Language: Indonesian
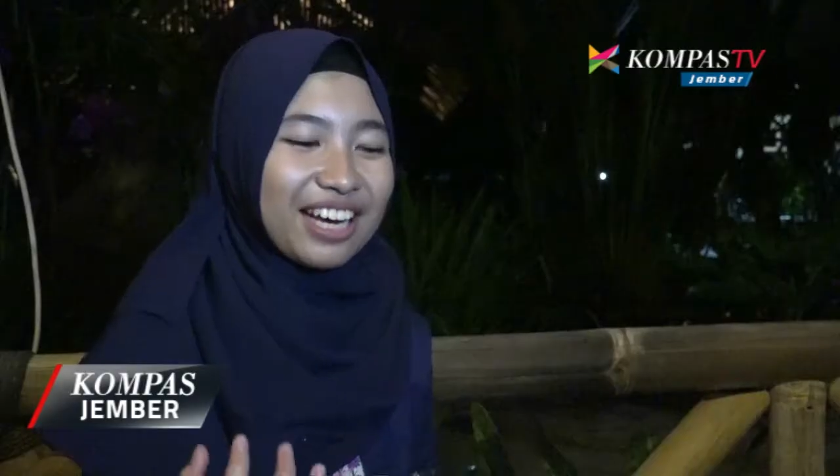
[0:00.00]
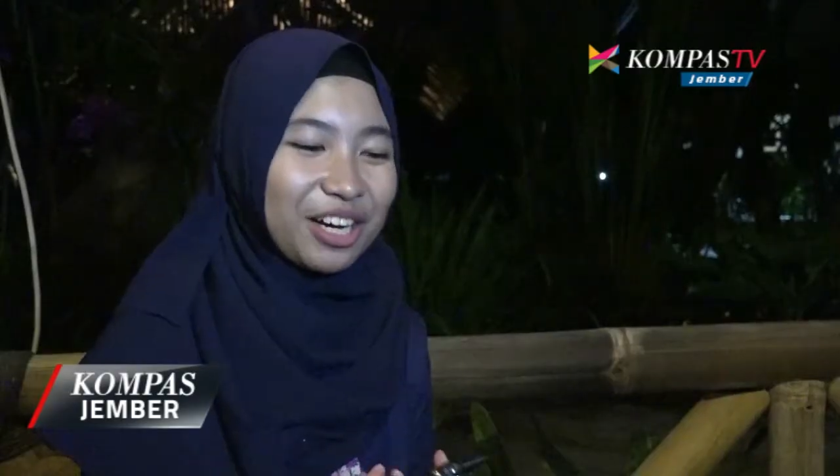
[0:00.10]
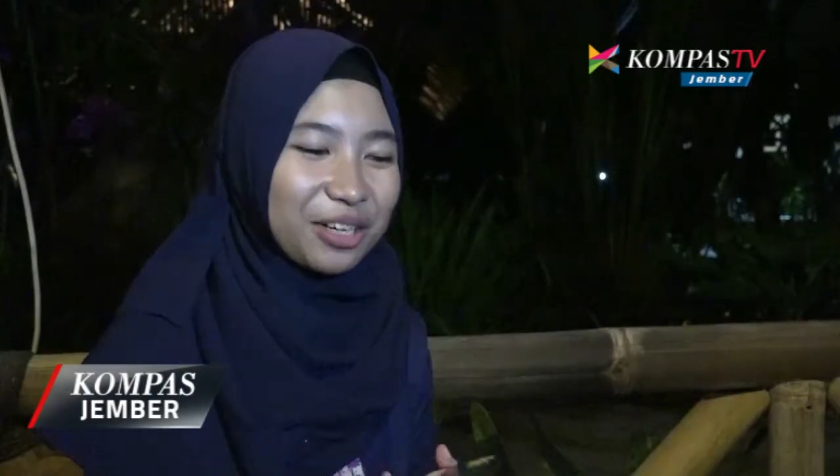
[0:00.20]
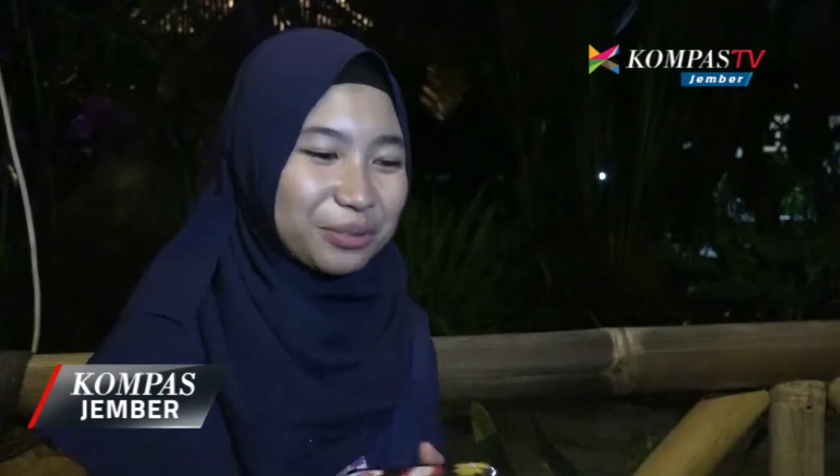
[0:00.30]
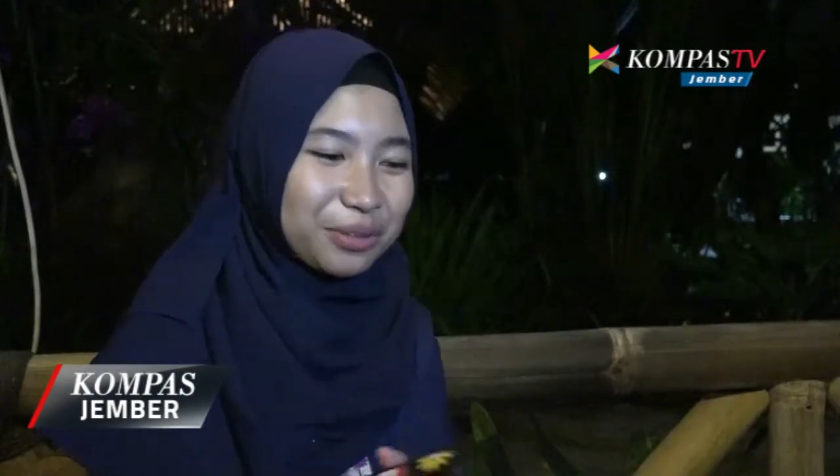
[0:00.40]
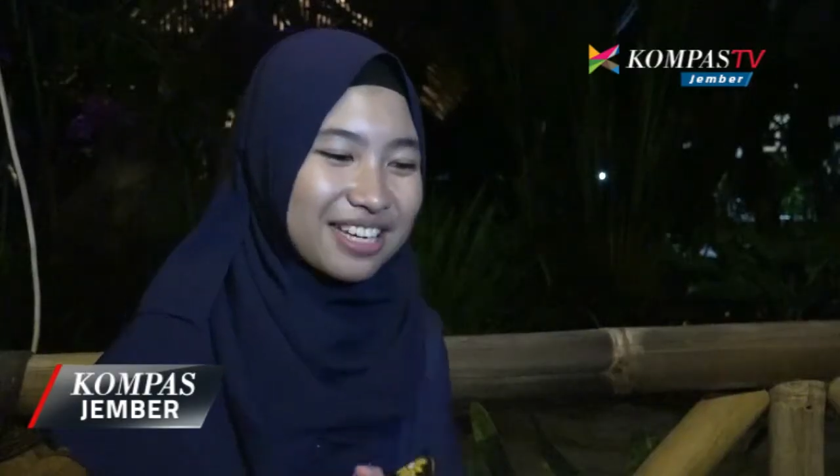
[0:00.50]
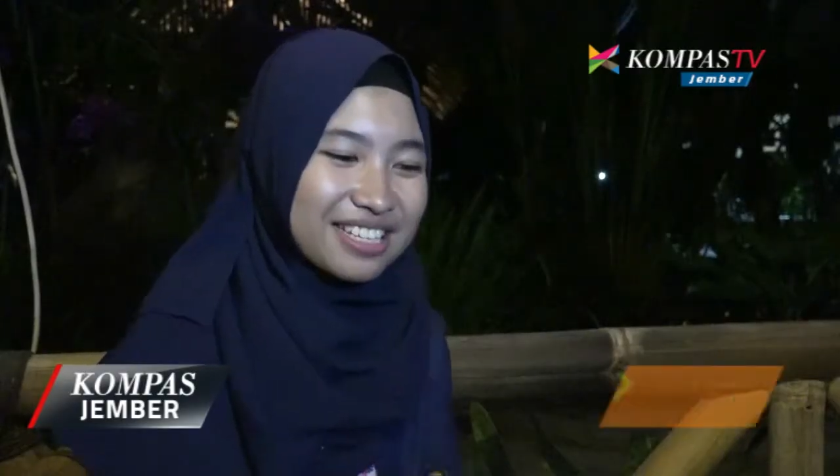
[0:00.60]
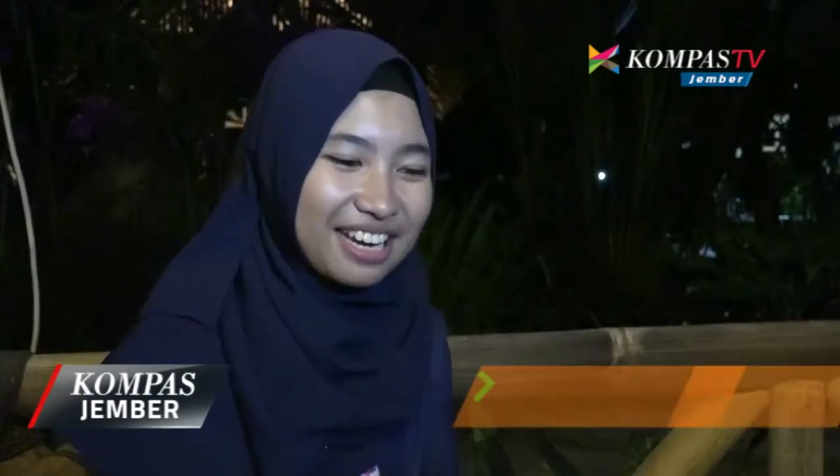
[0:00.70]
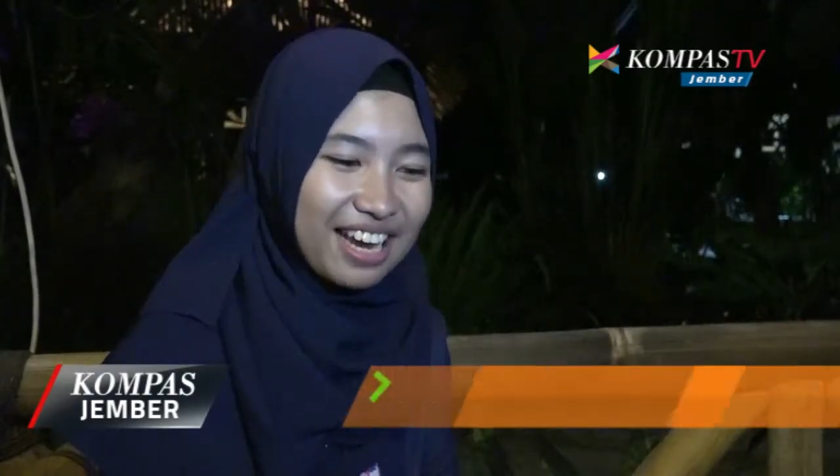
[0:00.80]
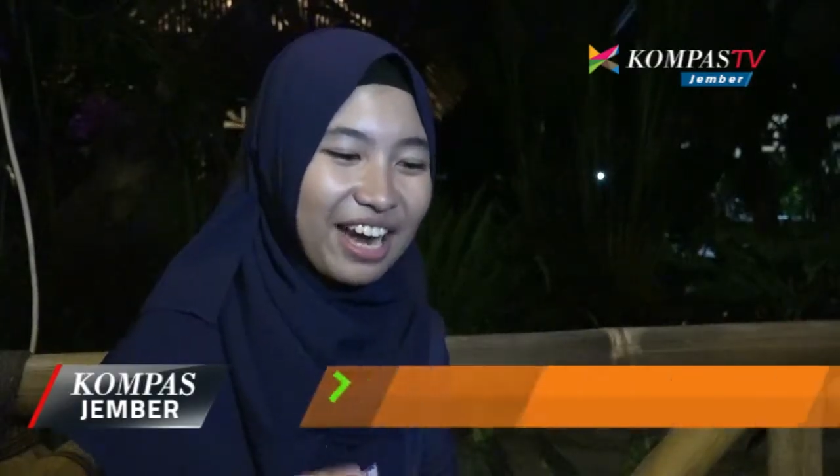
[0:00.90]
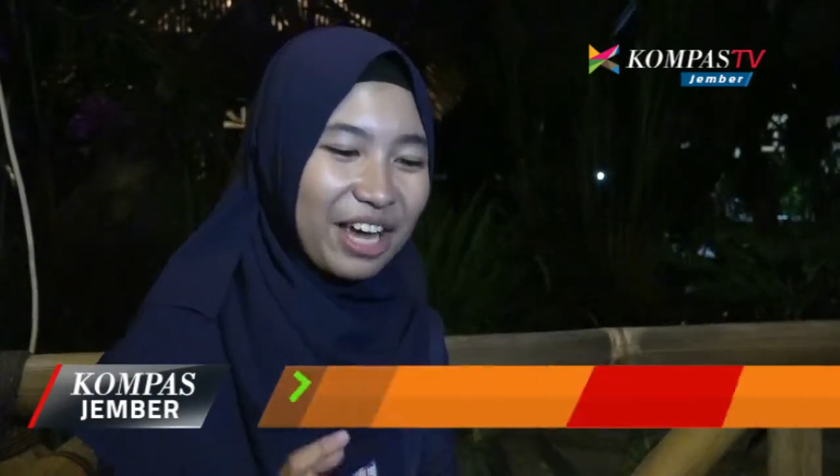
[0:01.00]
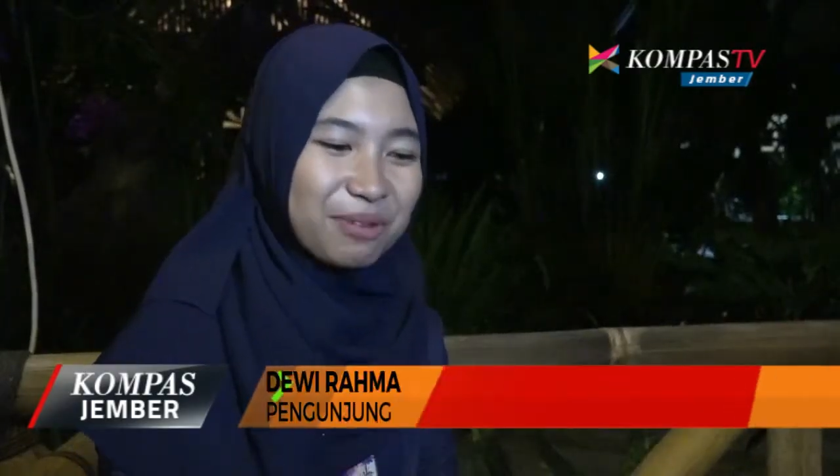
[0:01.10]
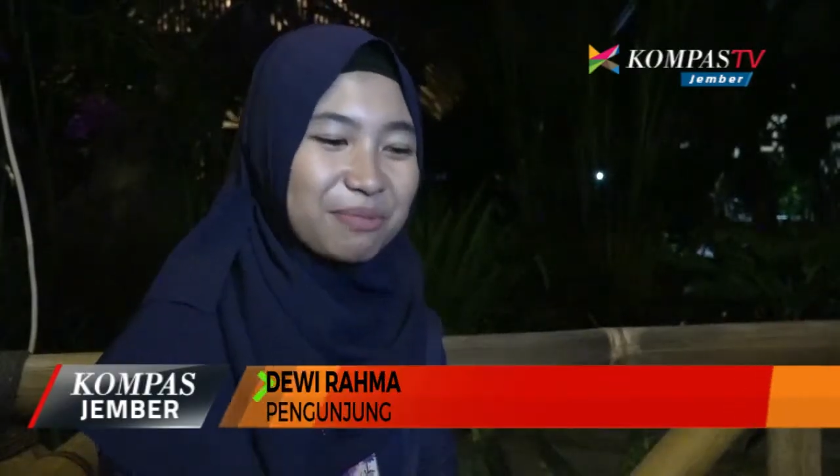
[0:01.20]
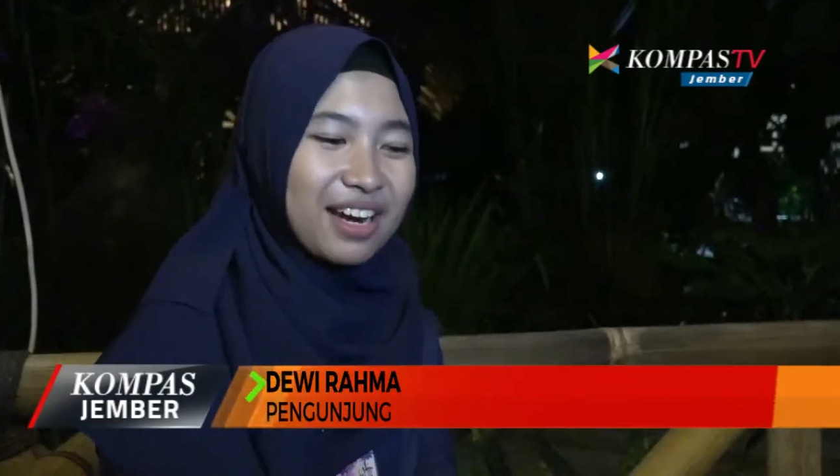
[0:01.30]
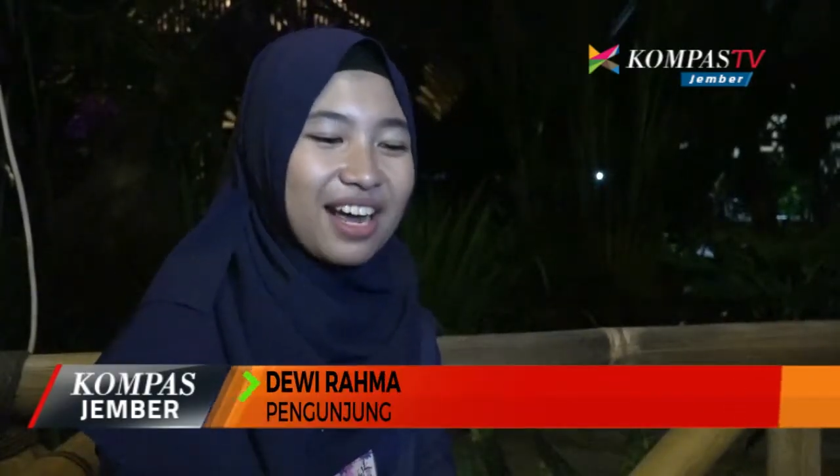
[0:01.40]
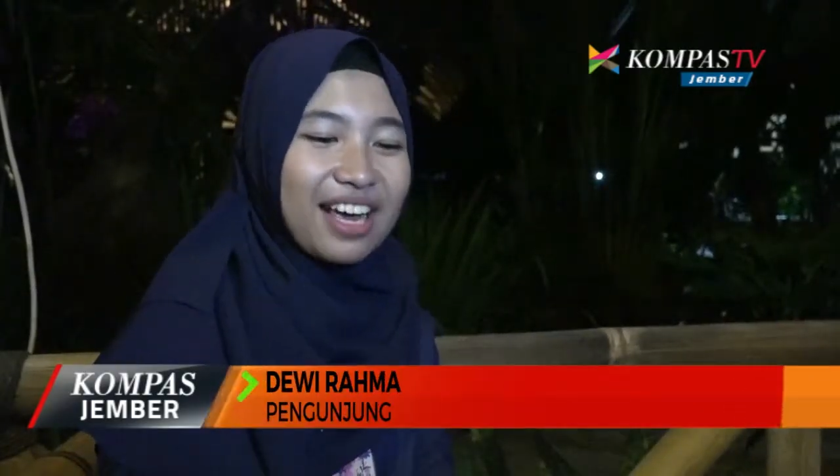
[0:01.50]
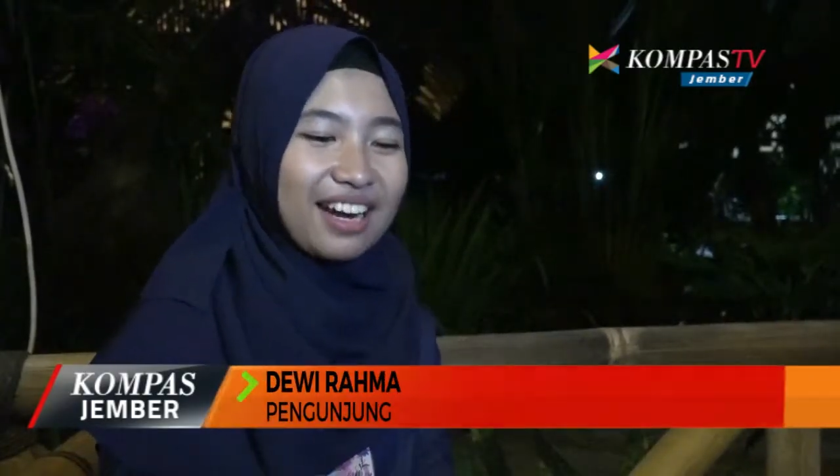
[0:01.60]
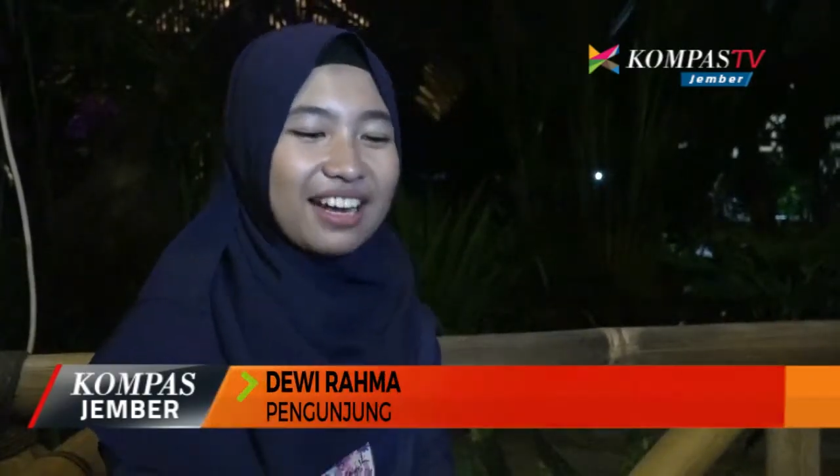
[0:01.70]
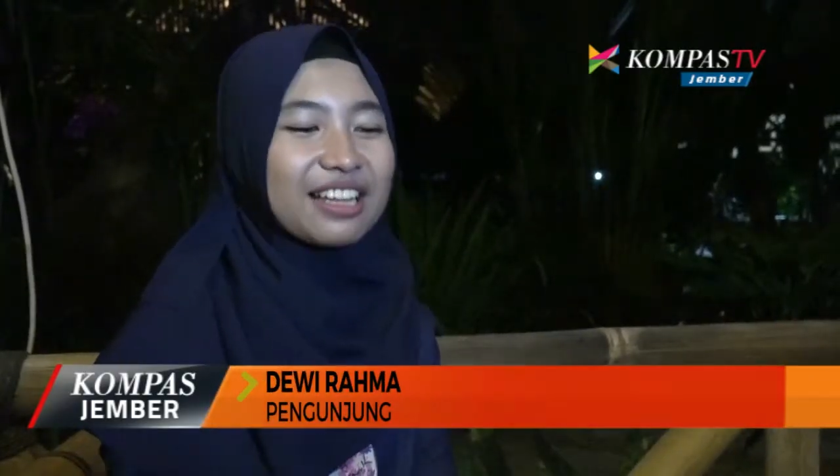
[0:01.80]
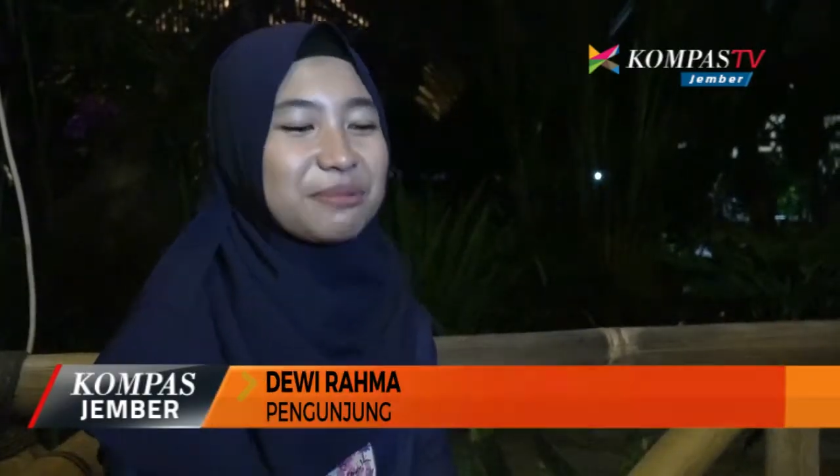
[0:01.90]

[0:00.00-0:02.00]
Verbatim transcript: tahu rasanya kayak gimana akhirnya